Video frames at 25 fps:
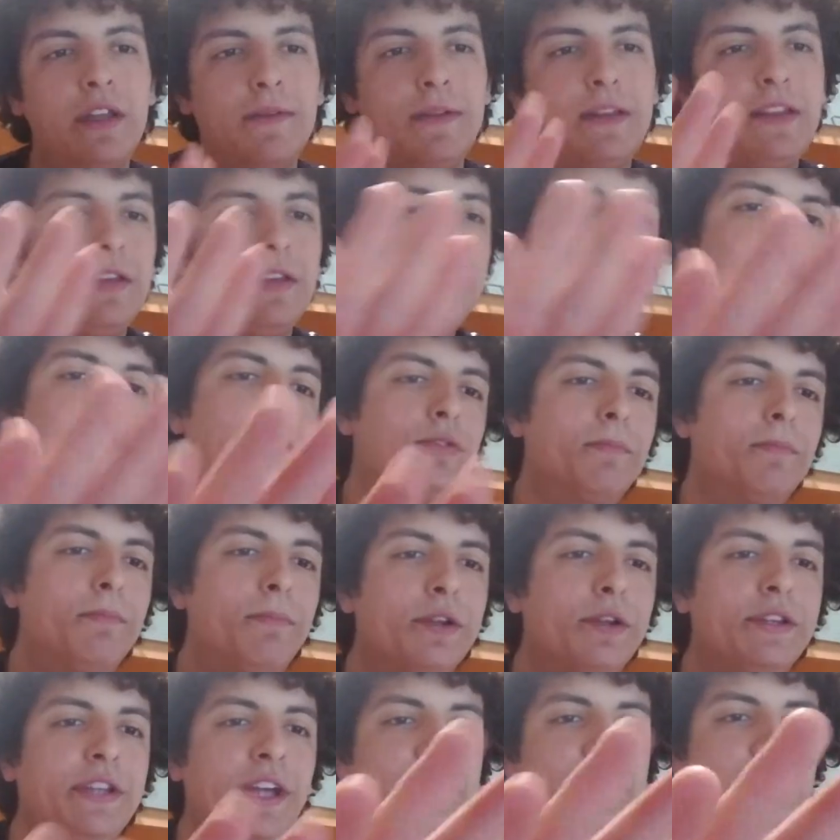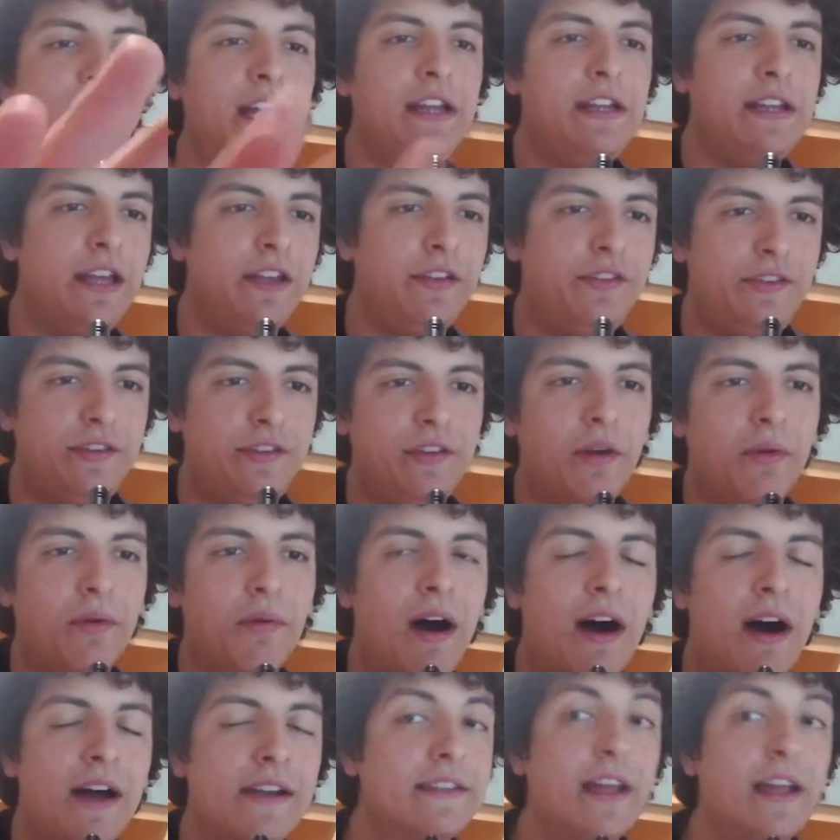ti metto un po' di anti-aliasing,
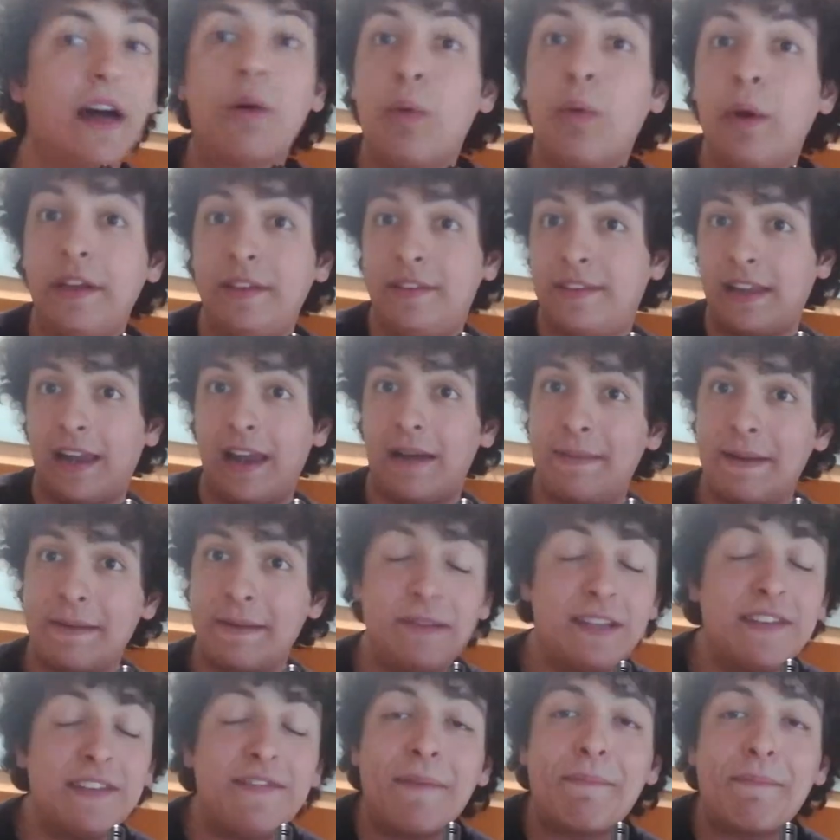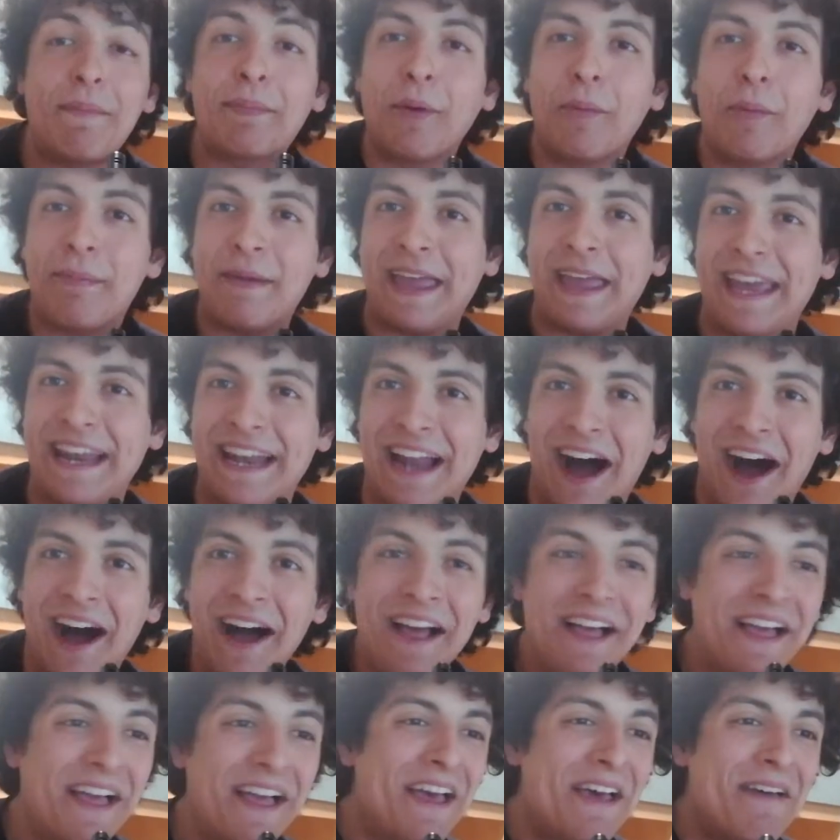guarda, questa è la prima... Ti fa proprio pena,
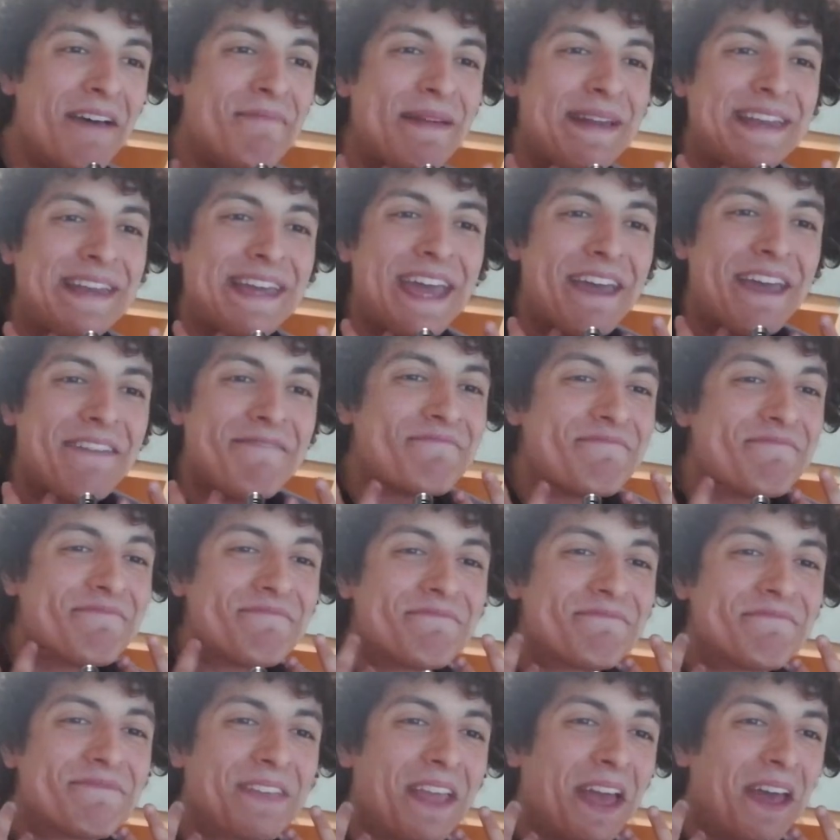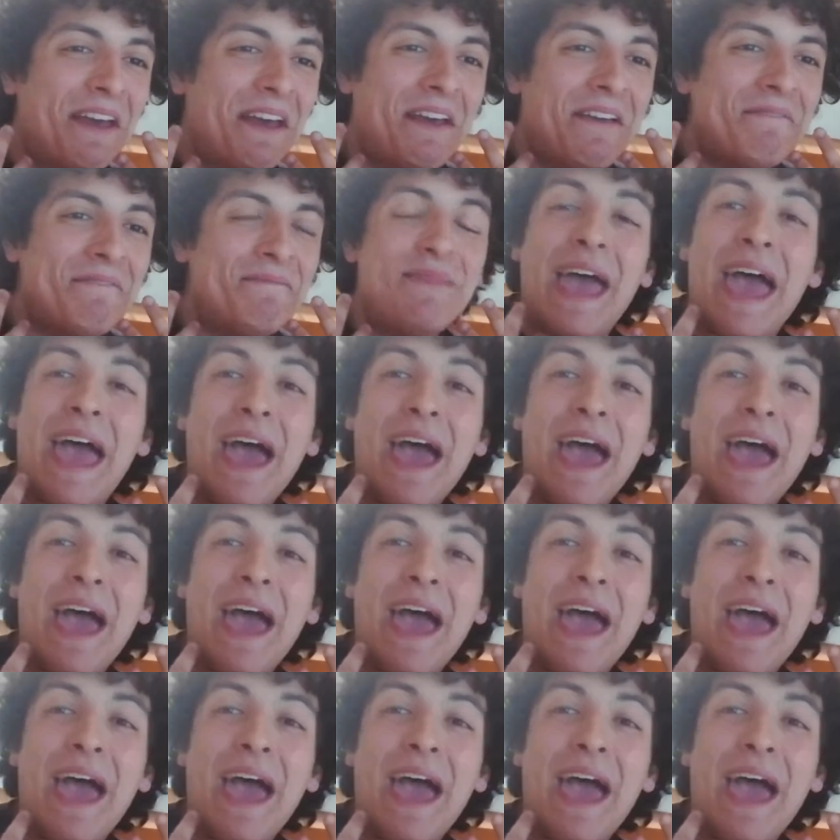perché... È